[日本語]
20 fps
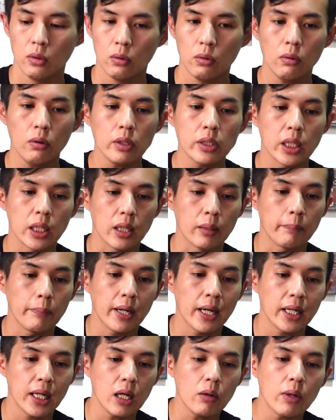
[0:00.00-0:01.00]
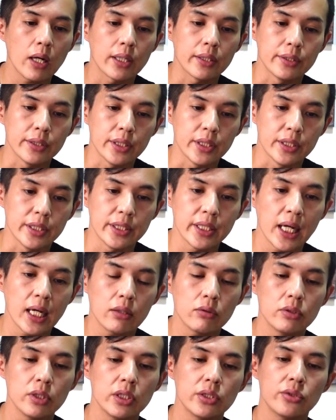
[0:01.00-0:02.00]
ほいでね、パラワンにに
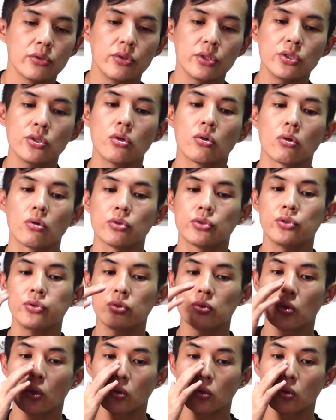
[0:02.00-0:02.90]
ひゃくにじゅう以上の中